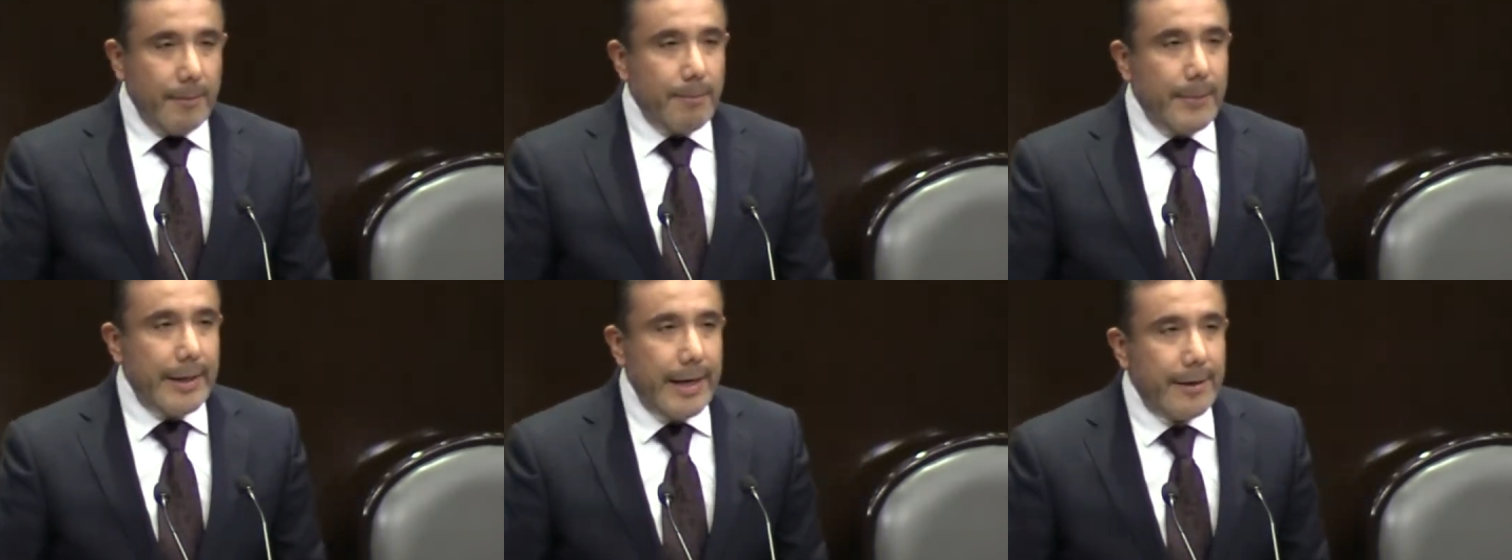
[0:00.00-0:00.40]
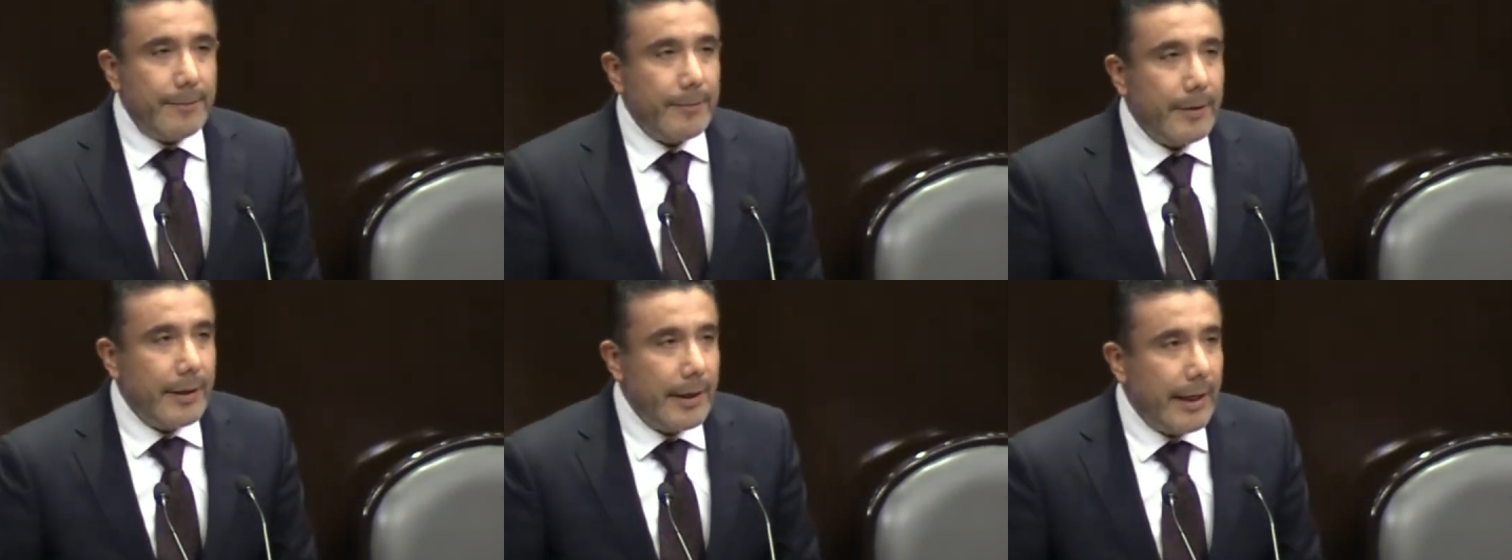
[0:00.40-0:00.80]

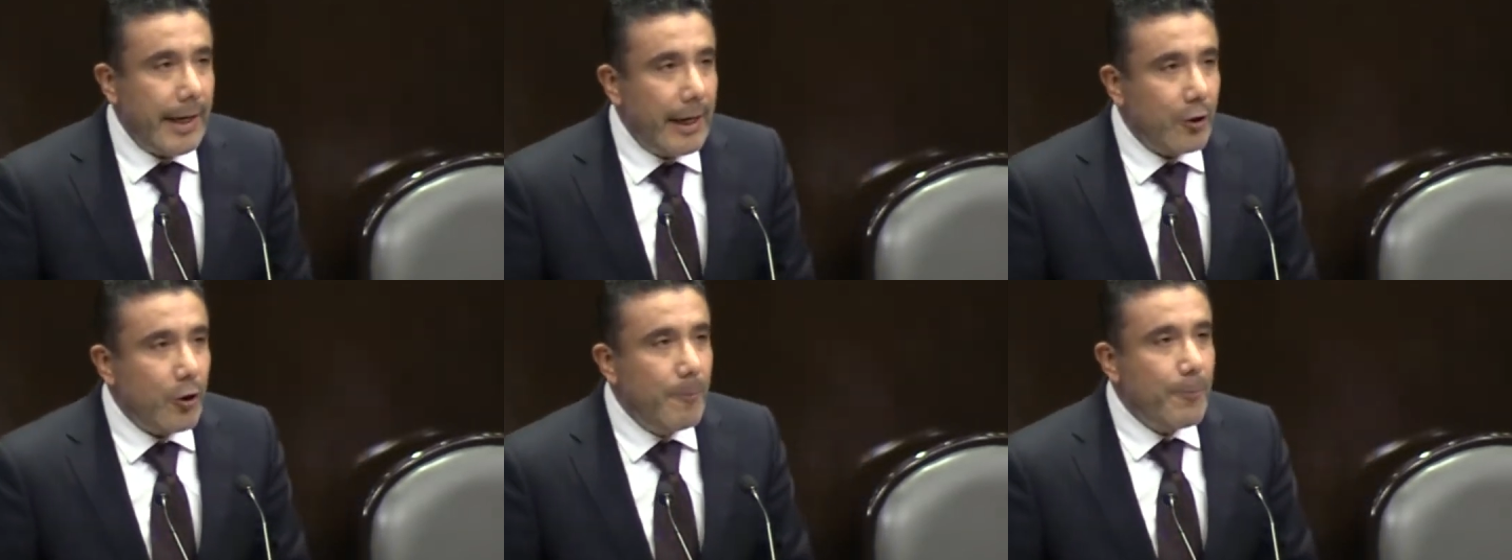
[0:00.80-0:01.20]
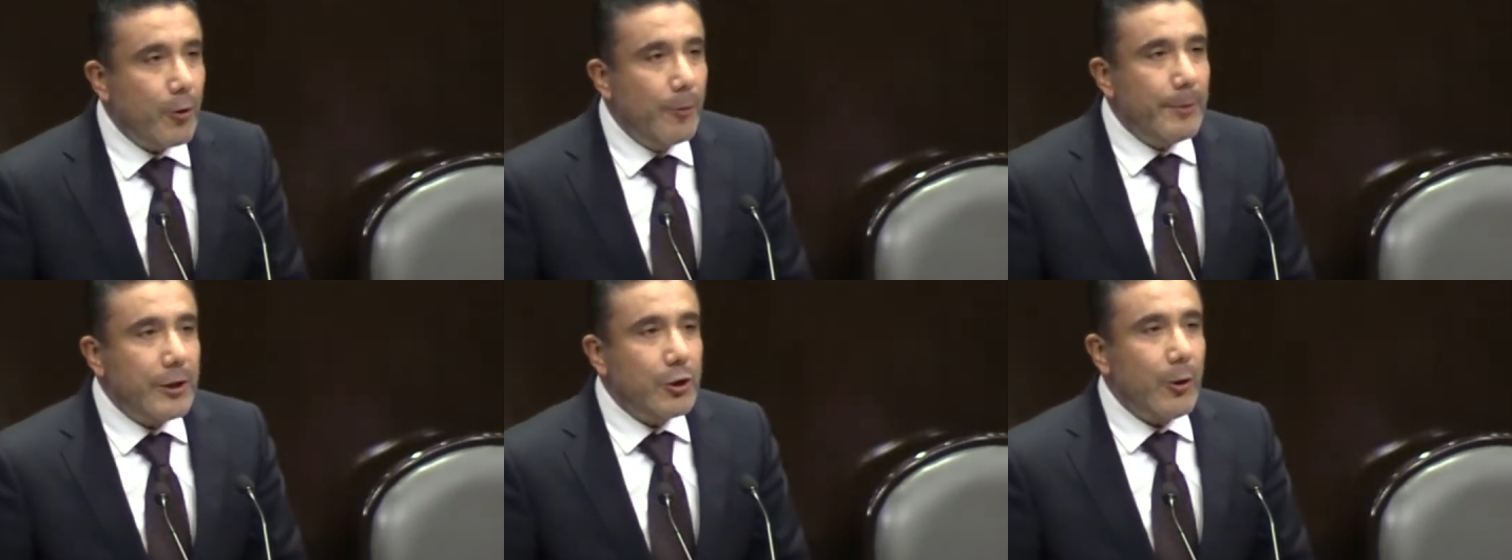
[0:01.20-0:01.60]
Miren, el
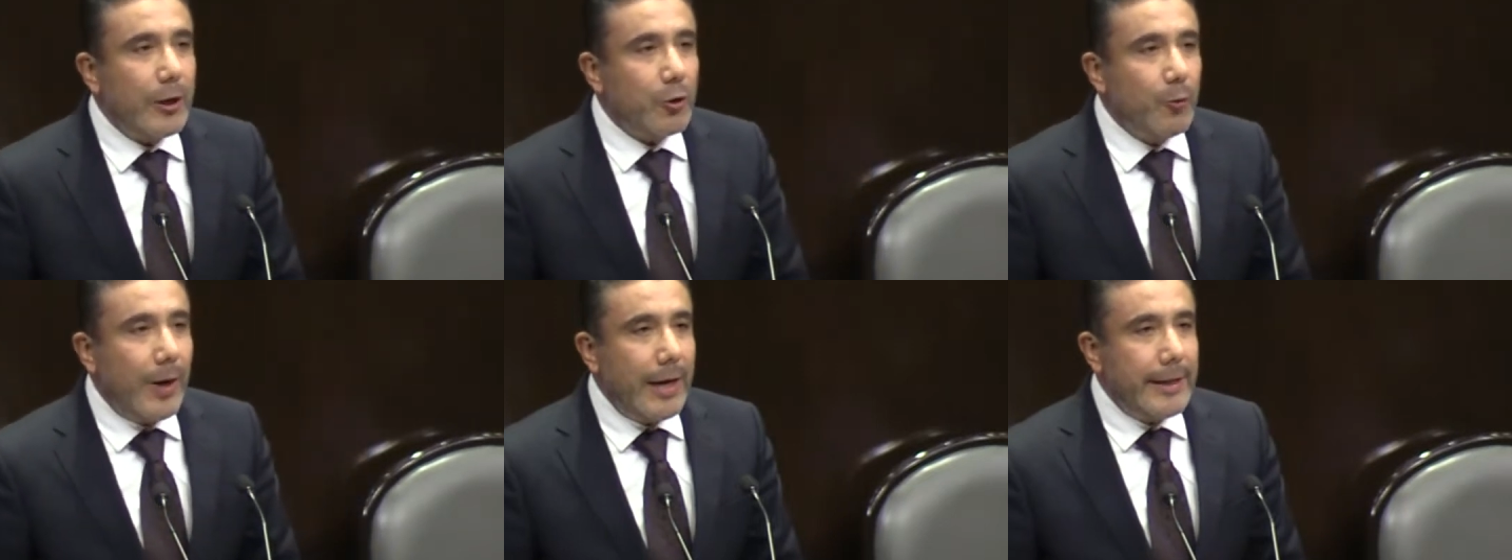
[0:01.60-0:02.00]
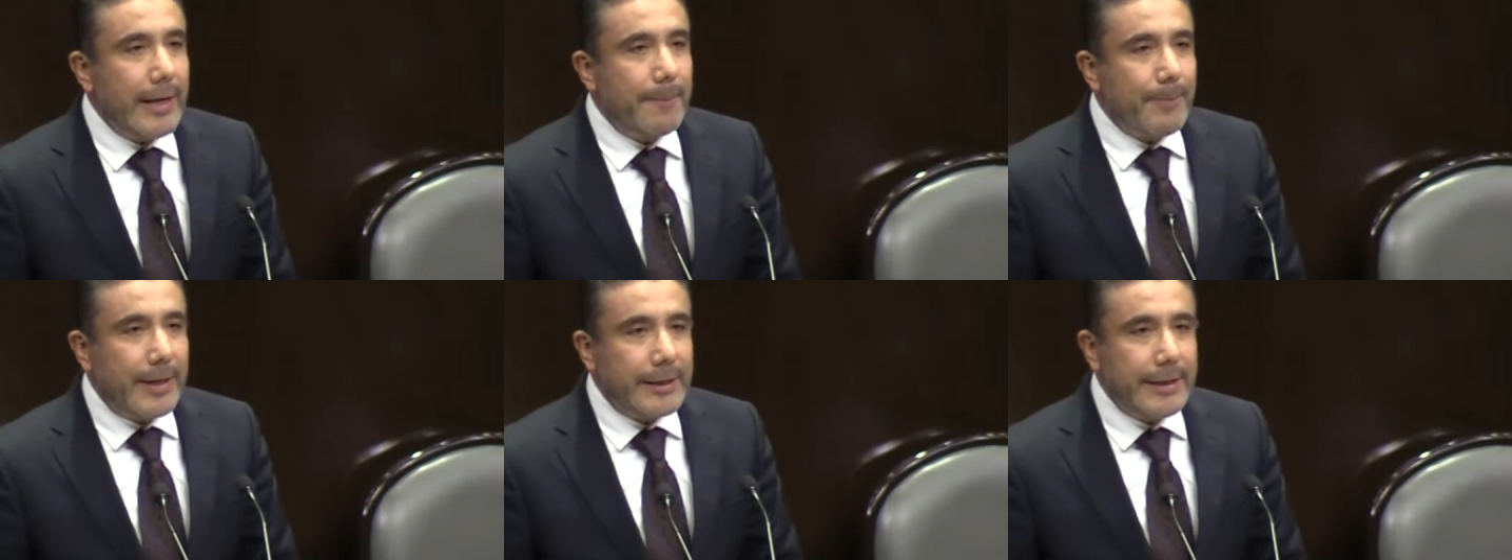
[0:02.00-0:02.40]
compromiso actual
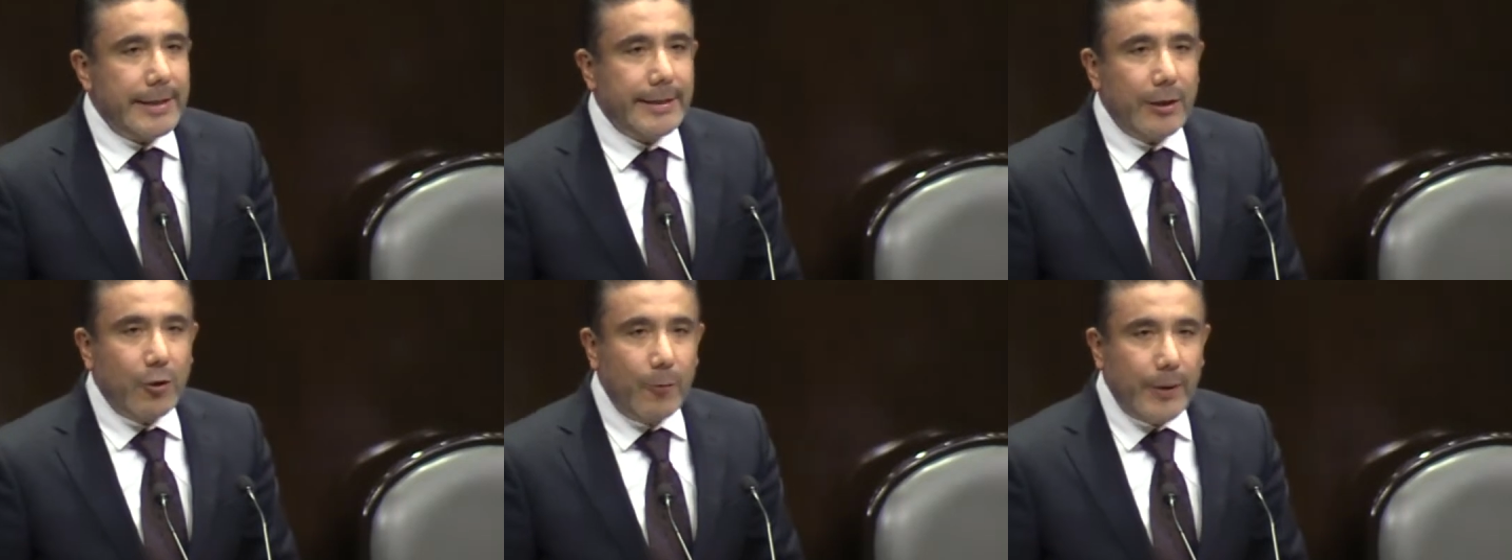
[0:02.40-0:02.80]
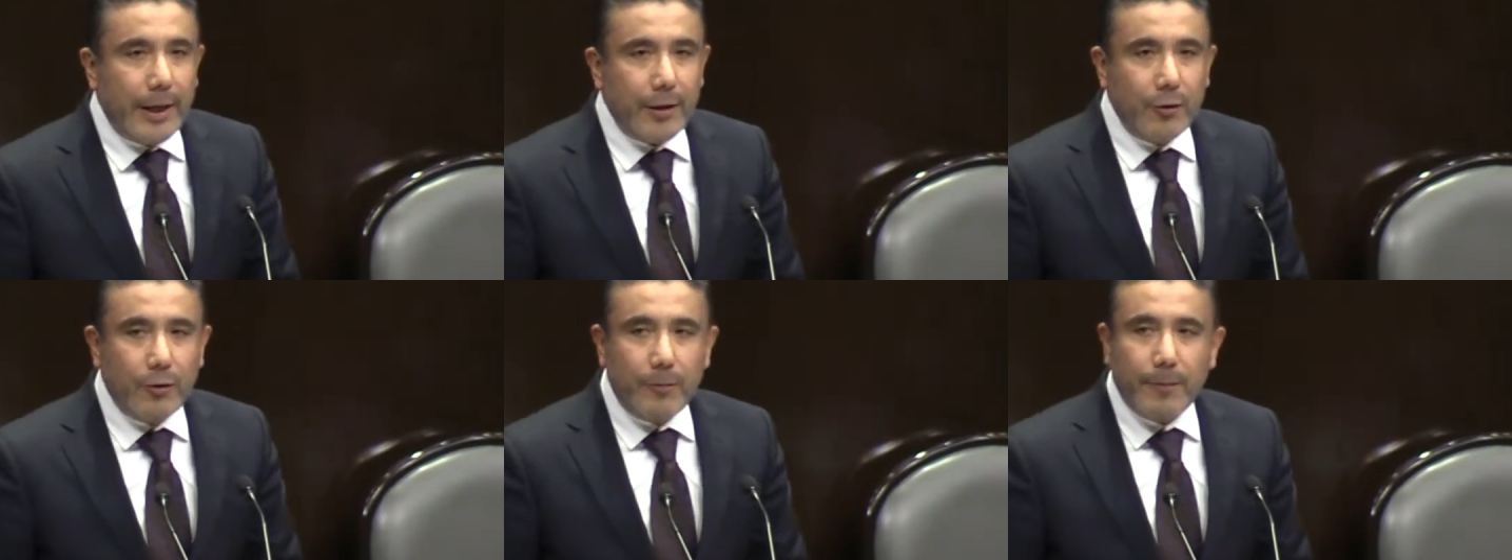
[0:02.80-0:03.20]
del presente
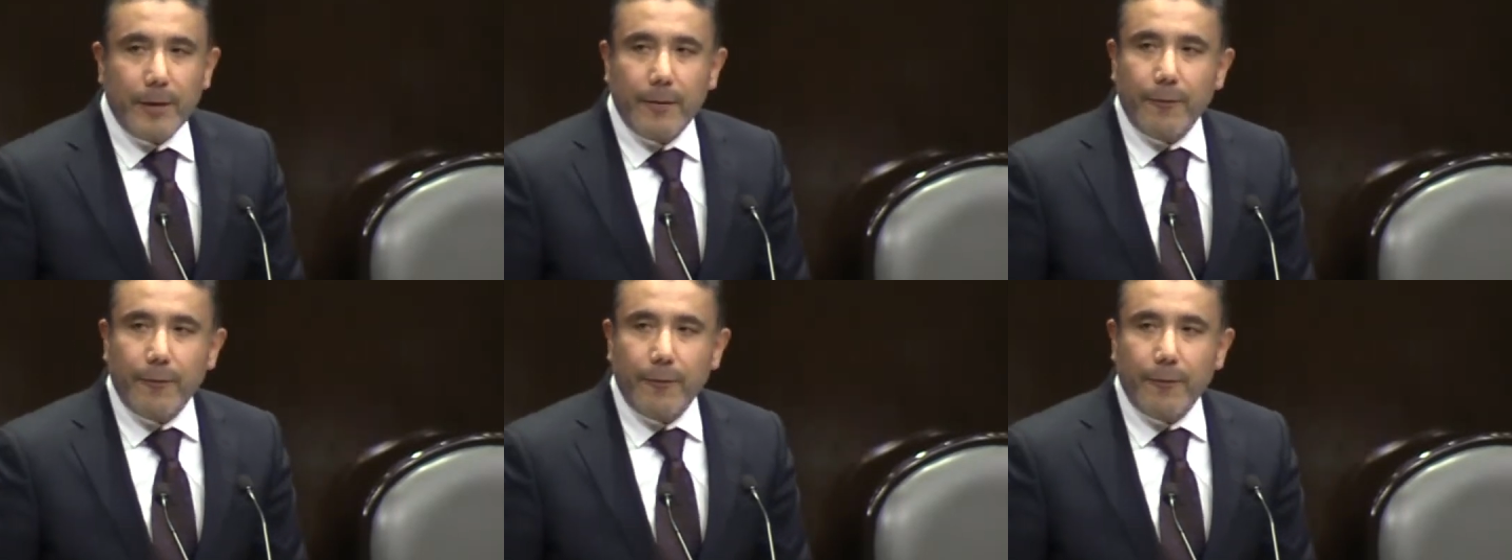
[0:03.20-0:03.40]
gobierno